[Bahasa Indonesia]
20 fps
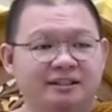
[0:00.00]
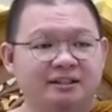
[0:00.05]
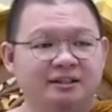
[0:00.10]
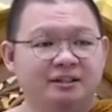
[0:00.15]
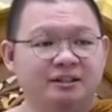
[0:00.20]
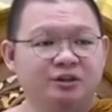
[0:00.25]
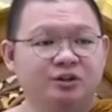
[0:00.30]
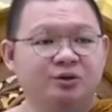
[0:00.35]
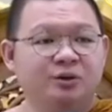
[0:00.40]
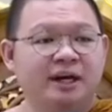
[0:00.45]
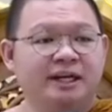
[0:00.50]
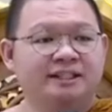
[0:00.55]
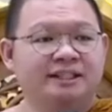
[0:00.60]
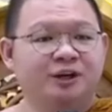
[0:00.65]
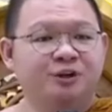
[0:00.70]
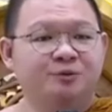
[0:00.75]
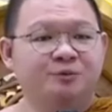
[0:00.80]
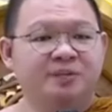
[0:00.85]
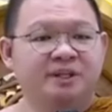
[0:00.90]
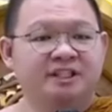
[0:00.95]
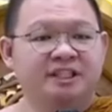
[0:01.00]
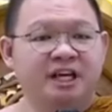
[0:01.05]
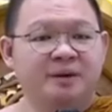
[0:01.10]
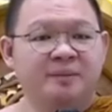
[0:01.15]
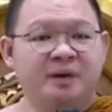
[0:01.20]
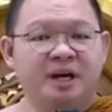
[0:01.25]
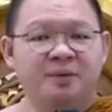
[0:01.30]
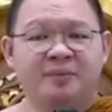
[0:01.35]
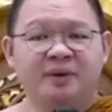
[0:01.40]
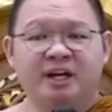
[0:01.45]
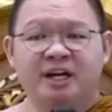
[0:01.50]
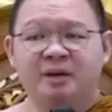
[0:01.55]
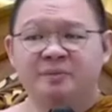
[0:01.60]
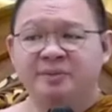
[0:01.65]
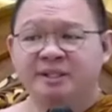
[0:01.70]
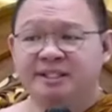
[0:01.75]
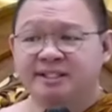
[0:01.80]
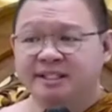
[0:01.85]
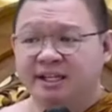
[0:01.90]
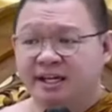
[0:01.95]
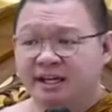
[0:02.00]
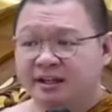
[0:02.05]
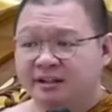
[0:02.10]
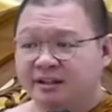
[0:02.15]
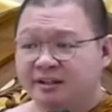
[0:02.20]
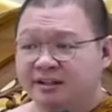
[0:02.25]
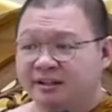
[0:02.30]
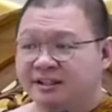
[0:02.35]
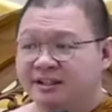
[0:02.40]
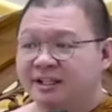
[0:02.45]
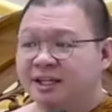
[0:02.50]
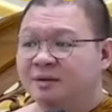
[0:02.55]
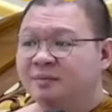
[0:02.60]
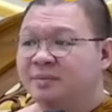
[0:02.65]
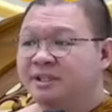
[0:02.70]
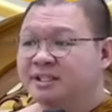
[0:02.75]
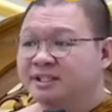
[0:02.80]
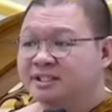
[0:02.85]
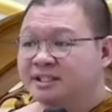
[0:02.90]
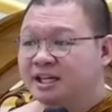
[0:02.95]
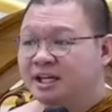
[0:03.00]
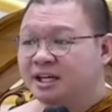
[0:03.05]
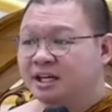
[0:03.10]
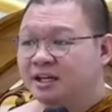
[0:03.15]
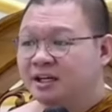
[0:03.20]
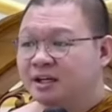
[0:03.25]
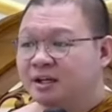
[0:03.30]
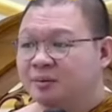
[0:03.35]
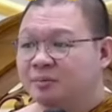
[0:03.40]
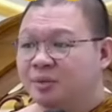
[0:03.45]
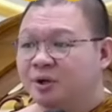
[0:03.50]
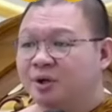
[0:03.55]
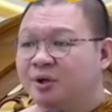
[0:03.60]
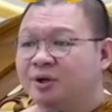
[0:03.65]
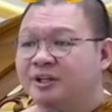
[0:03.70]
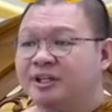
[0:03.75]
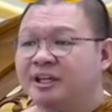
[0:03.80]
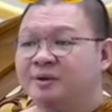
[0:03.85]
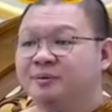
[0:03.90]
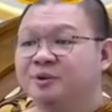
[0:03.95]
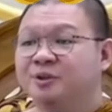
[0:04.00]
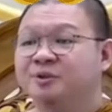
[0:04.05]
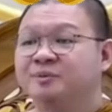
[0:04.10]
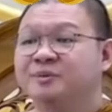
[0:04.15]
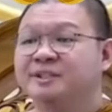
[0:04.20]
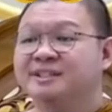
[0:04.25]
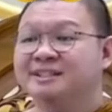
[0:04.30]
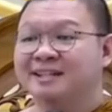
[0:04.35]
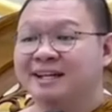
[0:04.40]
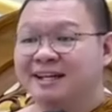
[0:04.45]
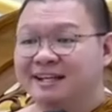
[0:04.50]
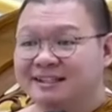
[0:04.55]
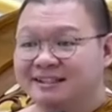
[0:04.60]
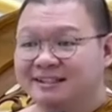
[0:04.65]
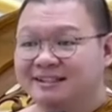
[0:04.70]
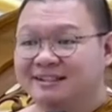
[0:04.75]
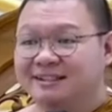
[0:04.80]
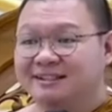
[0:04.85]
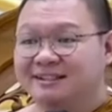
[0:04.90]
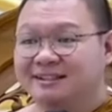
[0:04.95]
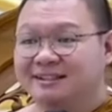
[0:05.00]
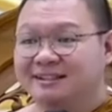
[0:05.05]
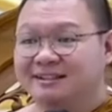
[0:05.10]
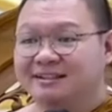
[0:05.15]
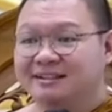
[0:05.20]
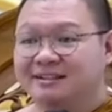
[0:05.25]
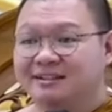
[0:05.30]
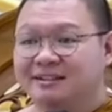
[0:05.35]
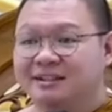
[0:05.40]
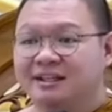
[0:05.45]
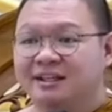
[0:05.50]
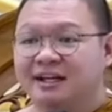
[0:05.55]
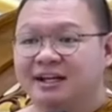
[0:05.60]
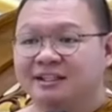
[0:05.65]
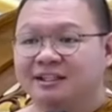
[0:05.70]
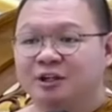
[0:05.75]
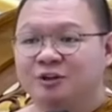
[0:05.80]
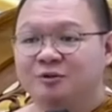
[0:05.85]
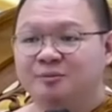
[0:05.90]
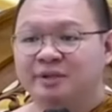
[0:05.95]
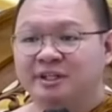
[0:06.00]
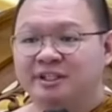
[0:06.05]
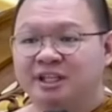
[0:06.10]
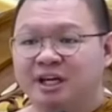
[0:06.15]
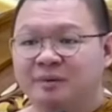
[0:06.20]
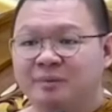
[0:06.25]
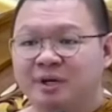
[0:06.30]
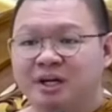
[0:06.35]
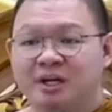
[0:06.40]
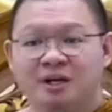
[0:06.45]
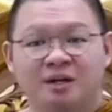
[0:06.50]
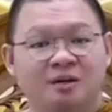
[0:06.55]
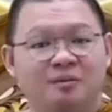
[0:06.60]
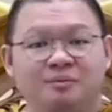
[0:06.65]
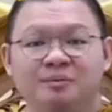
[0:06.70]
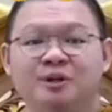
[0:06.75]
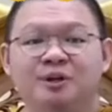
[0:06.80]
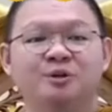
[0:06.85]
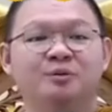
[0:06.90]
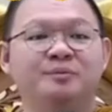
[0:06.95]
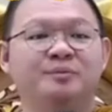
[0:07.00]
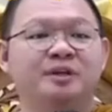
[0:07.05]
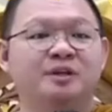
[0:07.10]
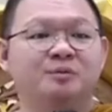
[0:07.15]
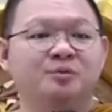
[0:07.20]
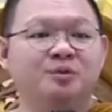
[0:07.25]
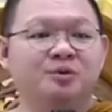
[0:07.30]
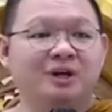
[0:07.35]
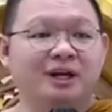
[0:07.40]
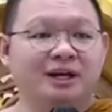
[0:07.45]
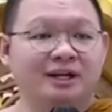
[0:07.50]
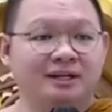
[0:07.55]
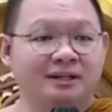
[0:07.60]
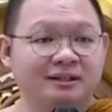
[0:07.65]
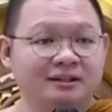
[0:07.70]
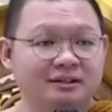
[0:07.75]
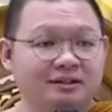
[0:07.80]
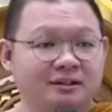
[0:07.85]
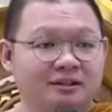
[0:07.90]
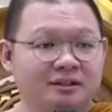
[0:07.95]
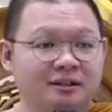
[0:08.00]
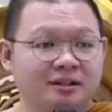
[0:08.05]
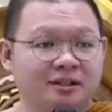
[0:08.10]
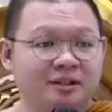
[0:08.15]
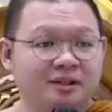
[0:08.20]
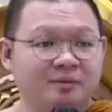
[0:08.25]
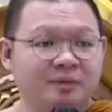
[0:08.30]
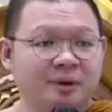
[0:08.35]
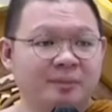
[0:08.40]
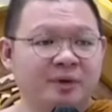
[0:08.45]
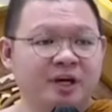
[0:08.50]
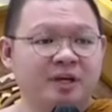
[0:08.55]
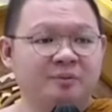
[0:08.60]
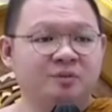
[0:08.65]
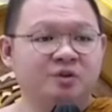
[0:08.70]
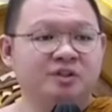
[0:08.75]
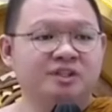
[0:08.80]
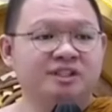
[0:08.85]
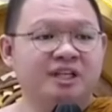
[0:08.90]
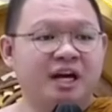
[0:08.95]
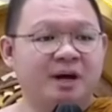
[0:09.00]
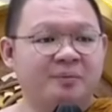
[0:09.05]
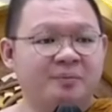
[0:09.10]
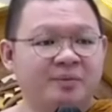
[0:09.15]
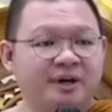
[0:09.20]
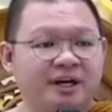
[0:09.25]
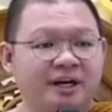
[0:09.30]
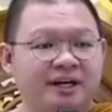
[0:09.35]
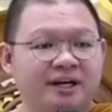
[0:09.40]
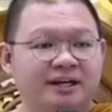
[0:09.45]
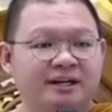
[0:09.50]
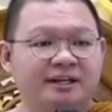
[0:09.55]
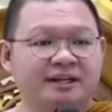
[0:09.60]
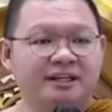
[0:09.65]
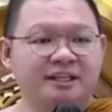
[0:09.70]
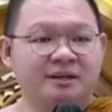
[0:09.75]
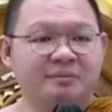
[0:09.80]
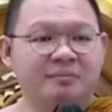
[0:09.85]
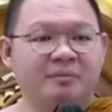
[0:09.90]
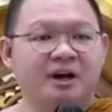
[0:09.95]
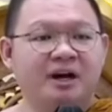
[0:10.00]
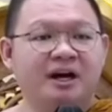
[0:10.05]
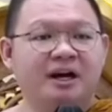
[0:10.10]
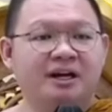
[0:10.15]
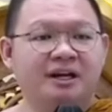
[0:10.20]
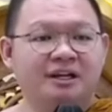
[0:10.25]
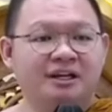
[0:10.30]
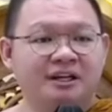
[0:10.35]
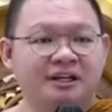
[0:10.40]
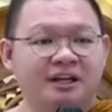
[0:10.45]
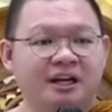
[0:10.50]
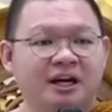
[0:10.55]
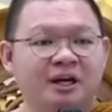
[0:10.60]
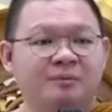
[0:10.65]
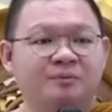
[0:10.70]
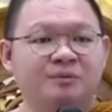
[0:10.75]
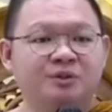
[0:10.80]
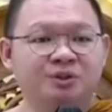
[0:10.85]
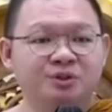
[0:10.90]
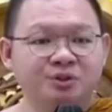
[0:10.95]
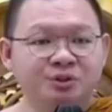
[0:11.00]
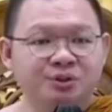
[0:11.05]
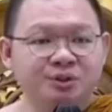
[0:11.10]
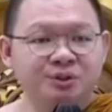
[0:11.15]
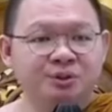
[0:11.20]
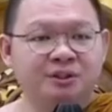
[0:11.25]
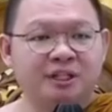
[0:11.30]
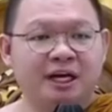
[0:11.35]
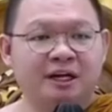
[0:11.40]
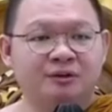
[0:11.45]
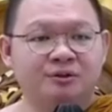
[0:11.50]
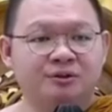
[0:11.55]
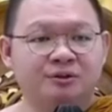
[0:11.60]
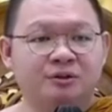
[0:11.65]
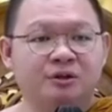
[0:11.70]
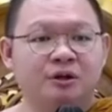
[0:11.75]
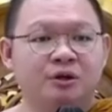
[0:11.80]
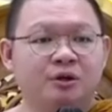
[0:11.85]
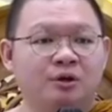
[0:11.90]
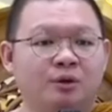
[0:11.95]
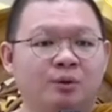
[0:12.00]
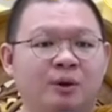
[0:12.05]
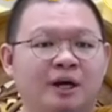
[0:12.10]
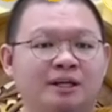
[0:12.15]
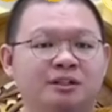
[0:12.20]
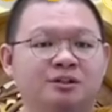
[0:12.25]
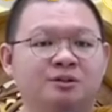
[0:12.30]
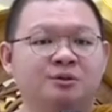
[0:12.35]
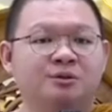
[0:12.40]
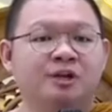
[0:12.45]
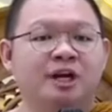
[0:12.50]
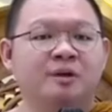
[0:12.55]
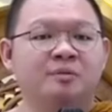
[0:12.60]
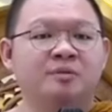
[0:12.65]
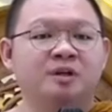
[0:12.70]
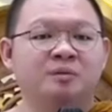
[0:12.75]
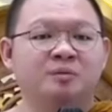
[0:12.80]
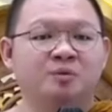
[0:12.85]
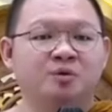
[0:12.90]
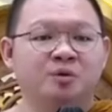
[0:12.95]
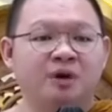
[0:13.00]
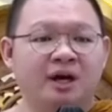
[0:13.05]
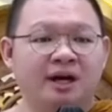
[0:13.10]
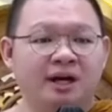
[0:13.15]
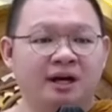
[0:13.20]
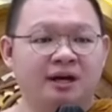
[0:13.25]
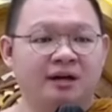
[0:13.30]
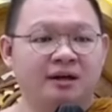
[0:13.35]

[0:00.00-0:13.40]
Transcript: dua tahun pertama apakah bisa? Tidak bisa, pohonnya belum besar. Tiga tahun pertama belum berbuah. Bapak Ibu sabar lima enam tujuh tahun waktunya berbuah.